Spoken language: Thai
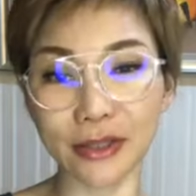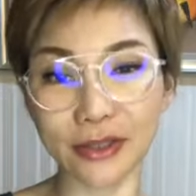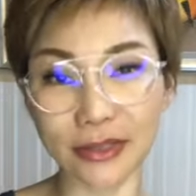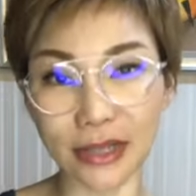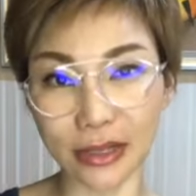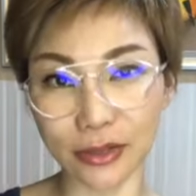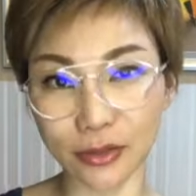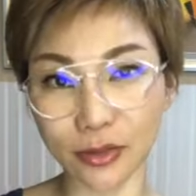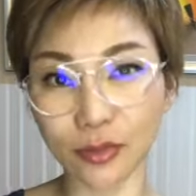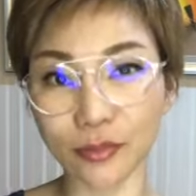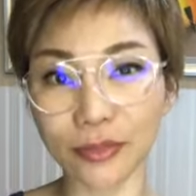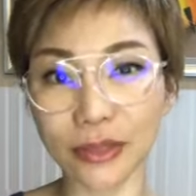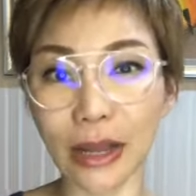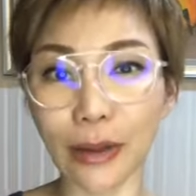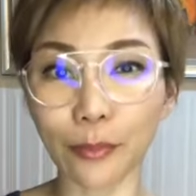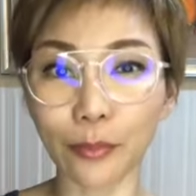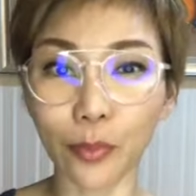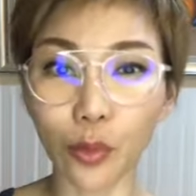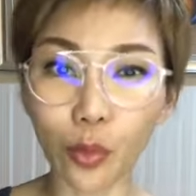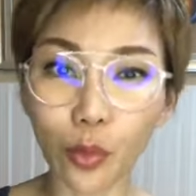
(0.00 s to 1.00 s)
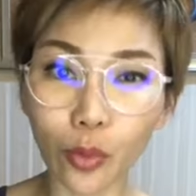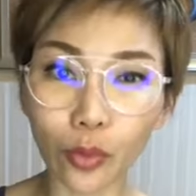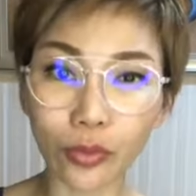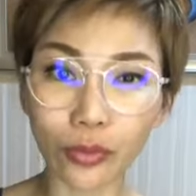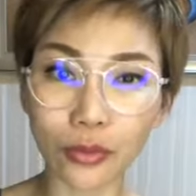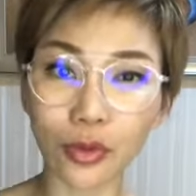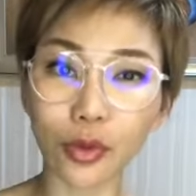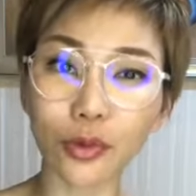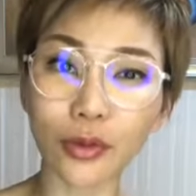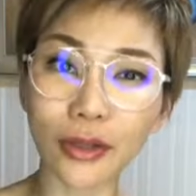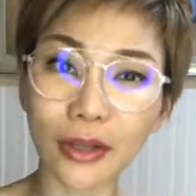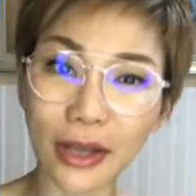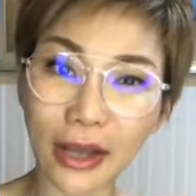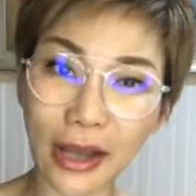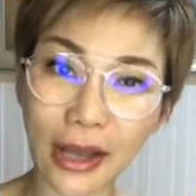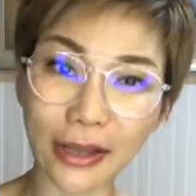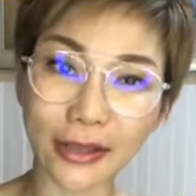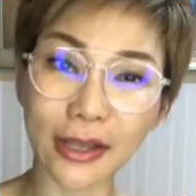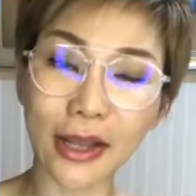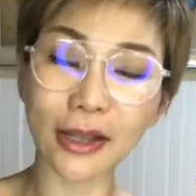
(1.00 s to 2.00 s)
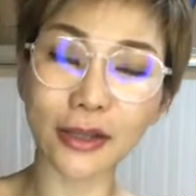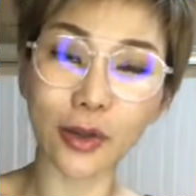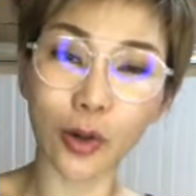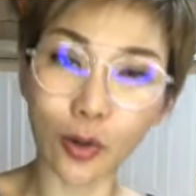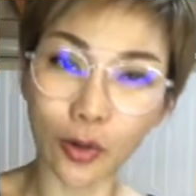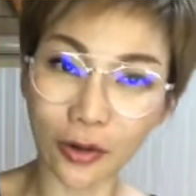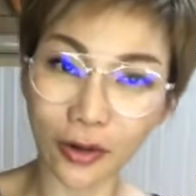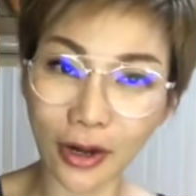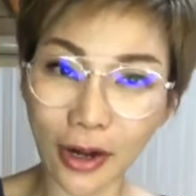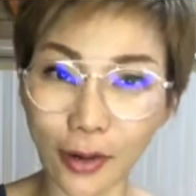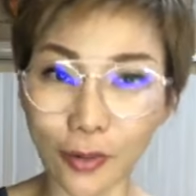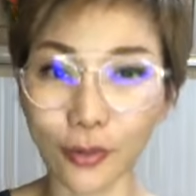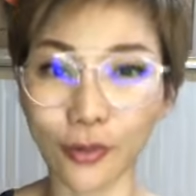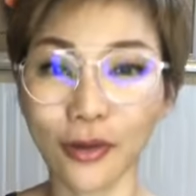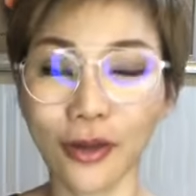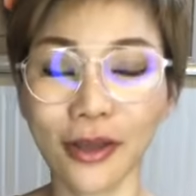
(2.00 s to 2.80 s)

สะสมตามพุงต้นขาหน้าท้องเรา